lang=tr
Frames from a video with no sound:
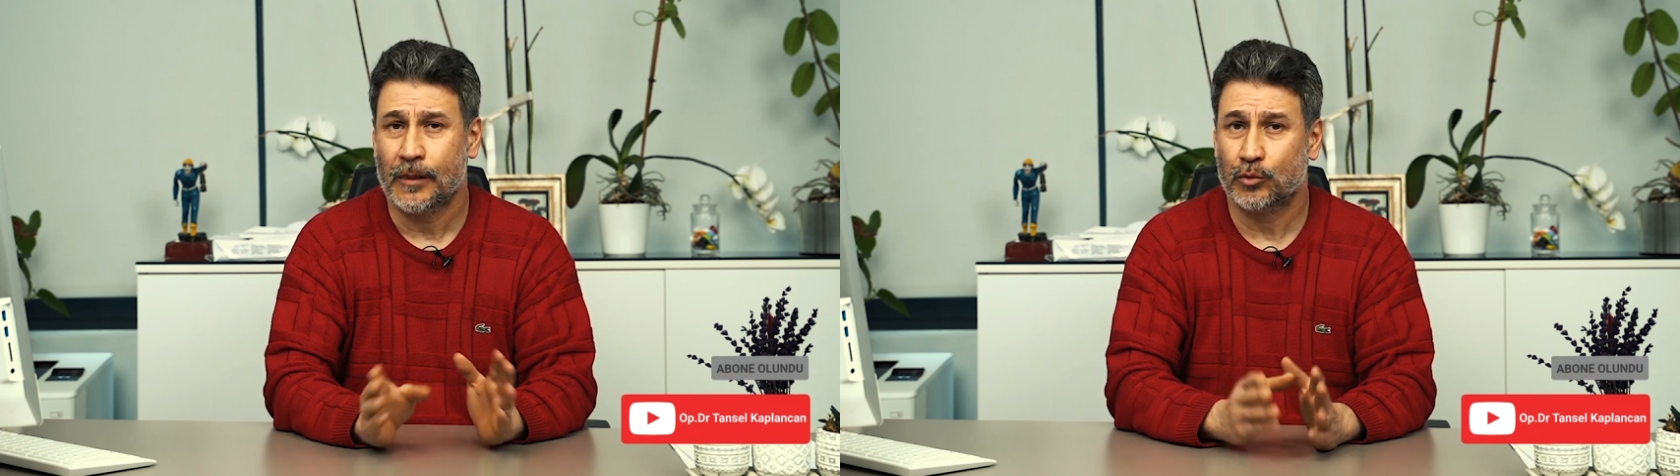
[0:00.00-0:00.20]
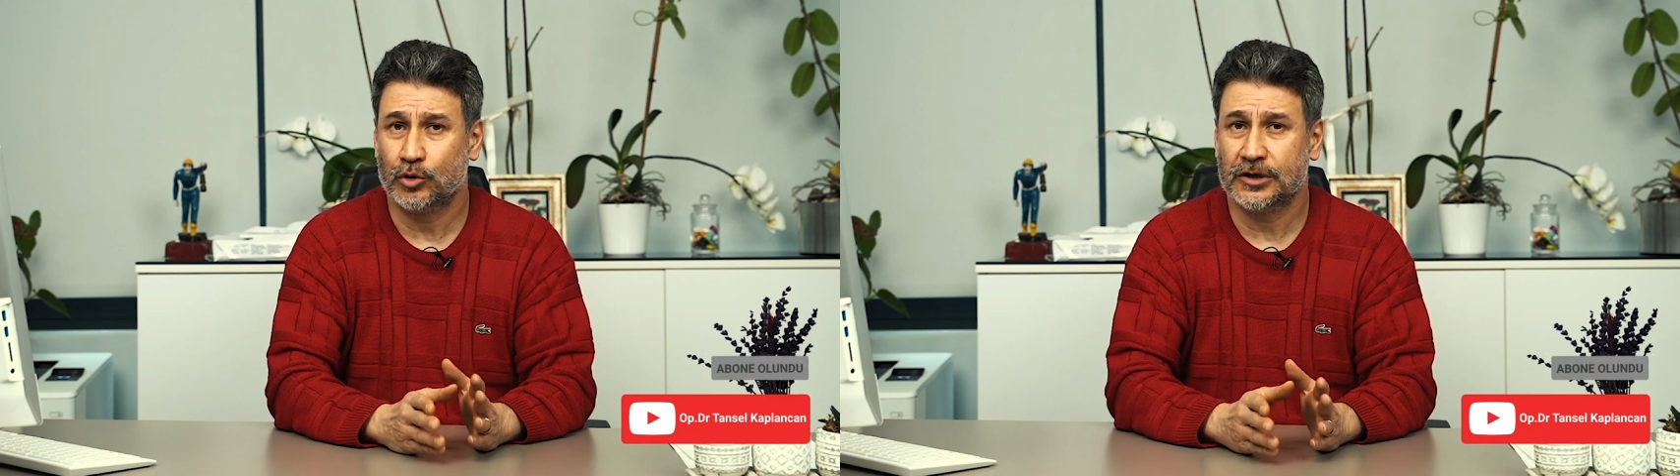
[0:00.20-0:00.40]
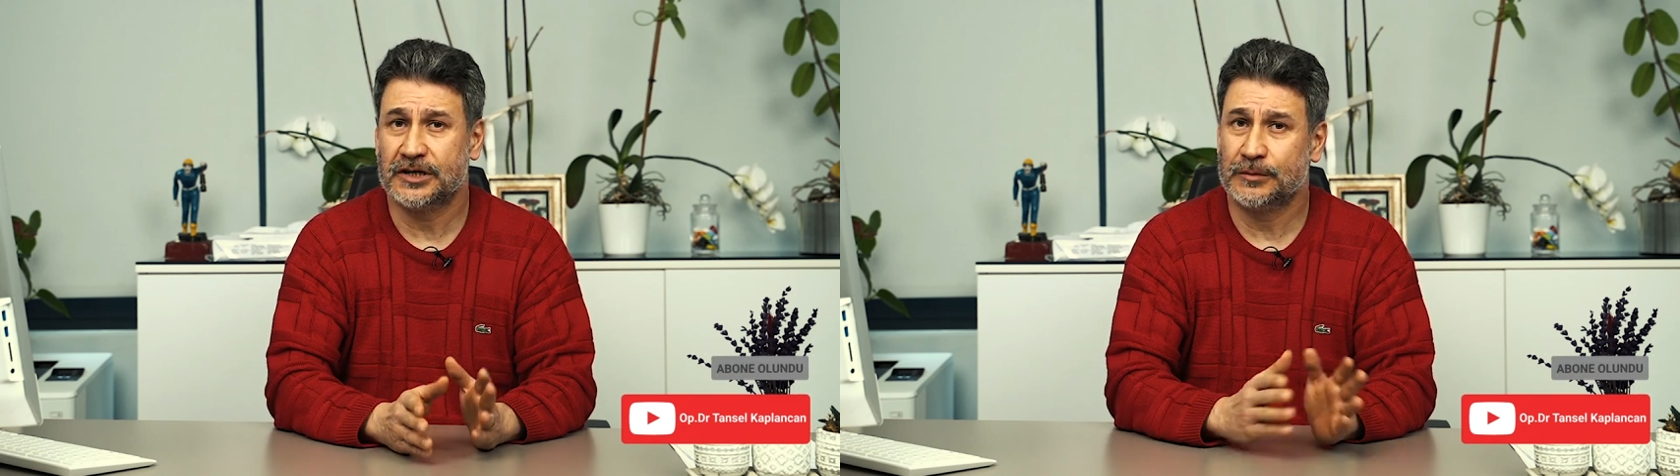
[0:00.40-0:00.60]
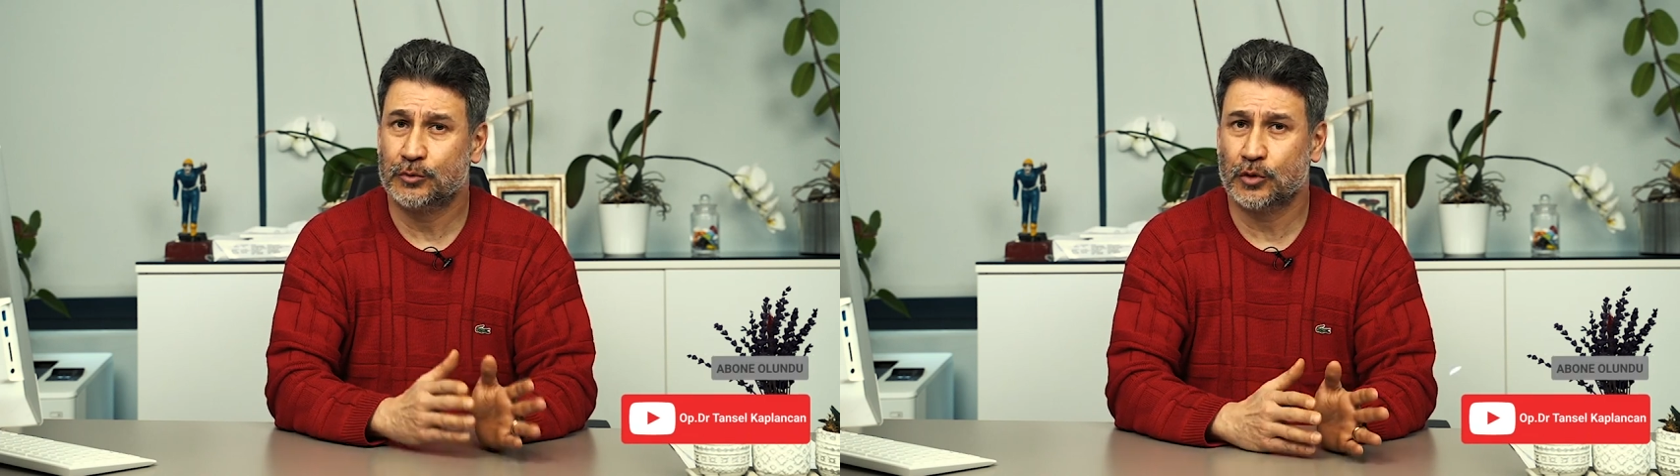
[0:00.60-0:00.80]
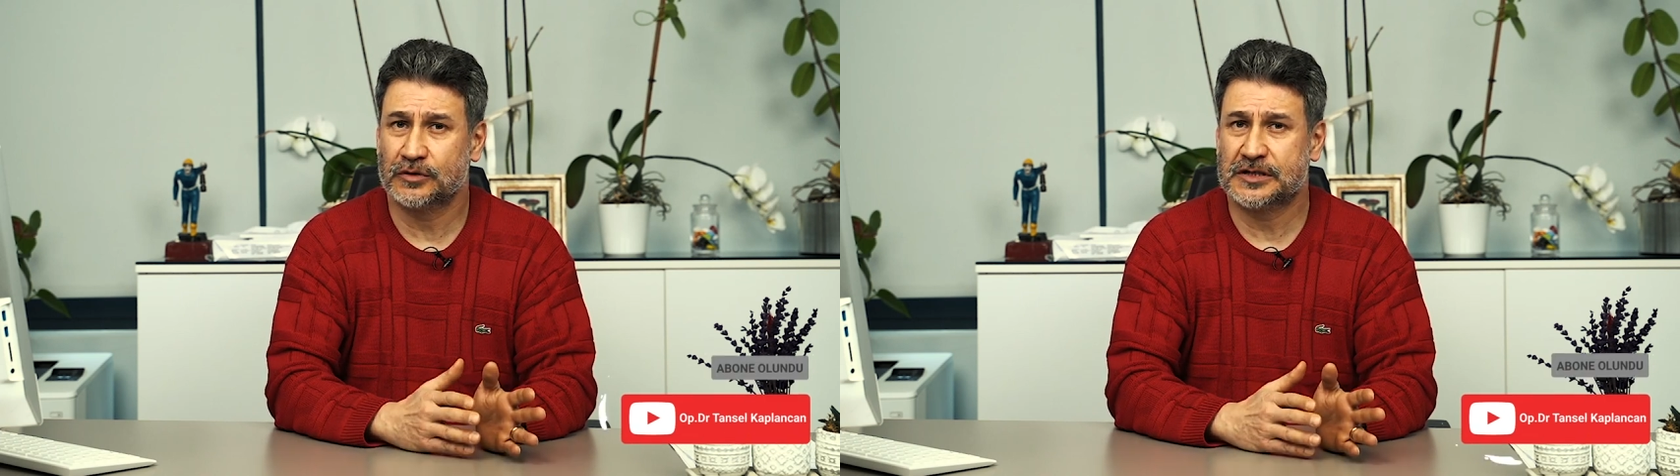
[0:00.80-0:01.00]
Burada
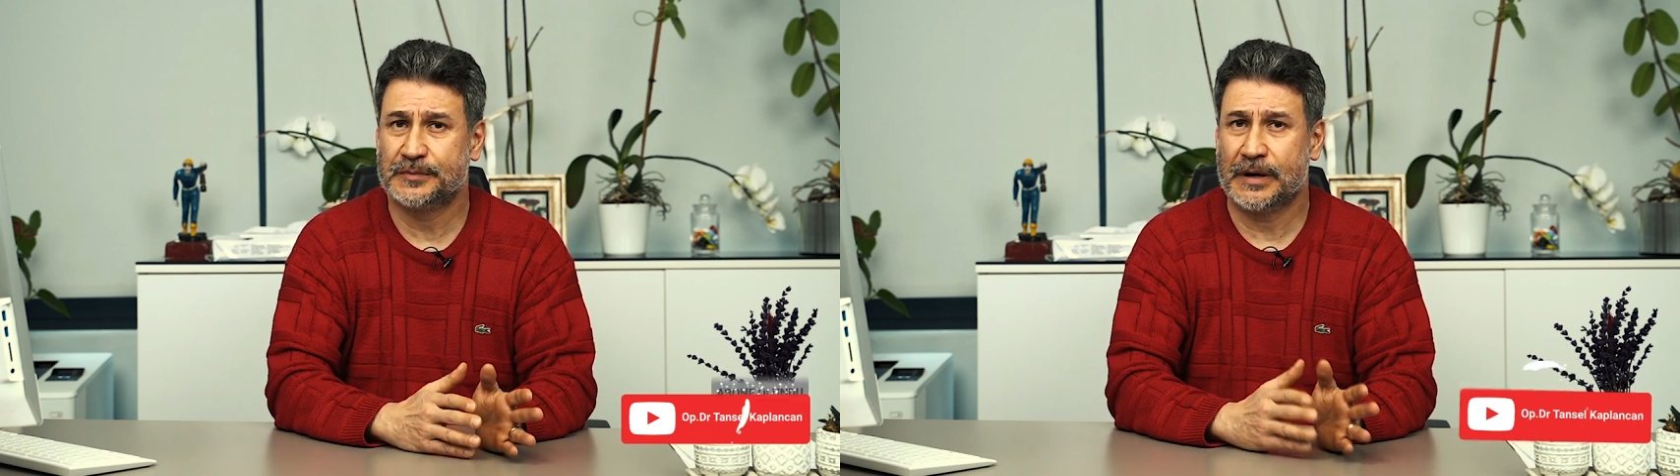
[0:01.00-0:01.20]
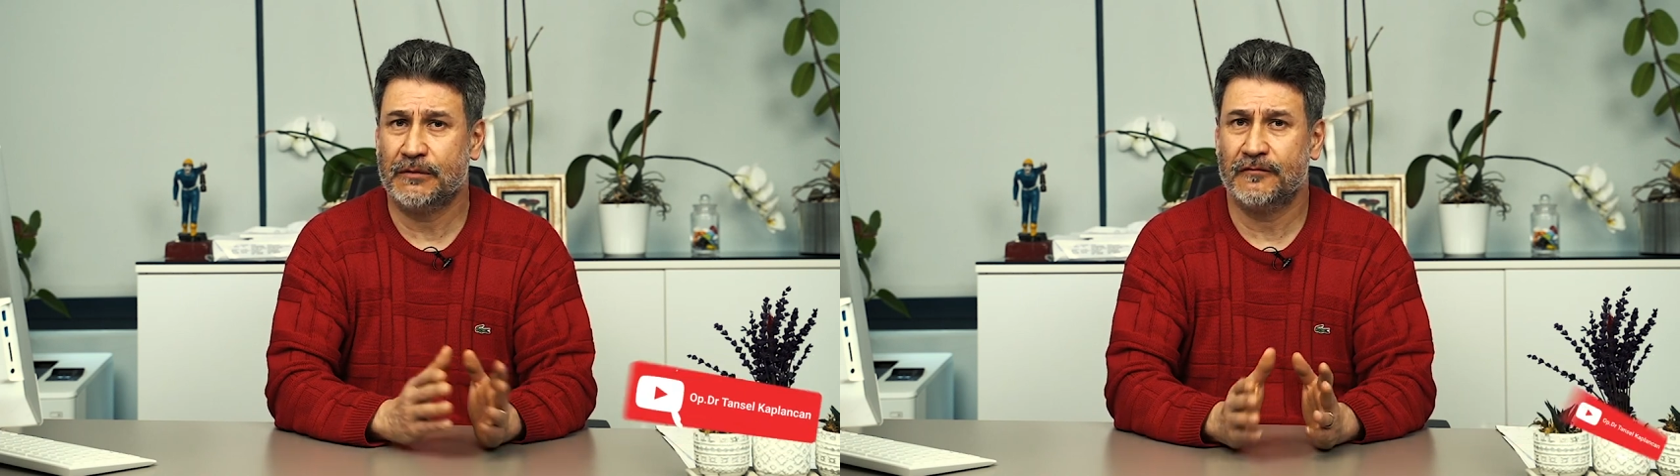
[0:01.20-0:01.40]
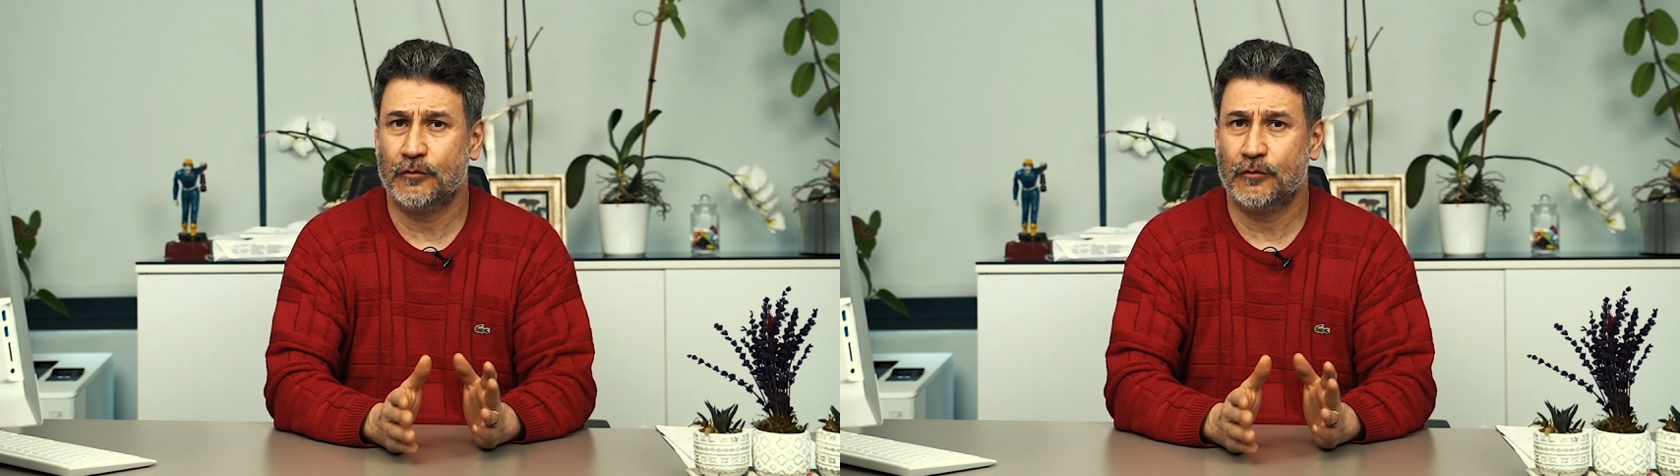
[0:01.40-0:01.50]
kriptozo sperm